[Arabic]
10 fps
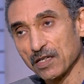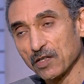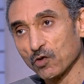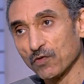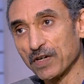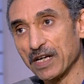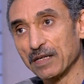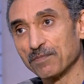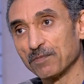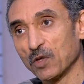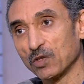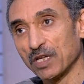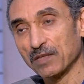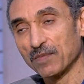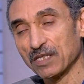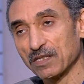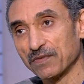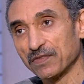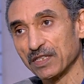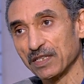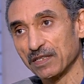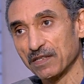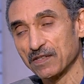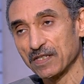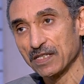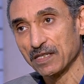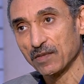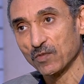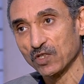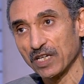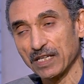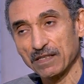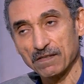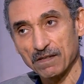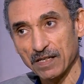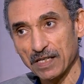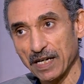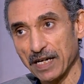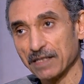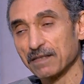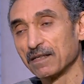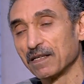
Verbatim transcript: شفنا قدرات مصر في تصدير المنتجات الزراعيه كانت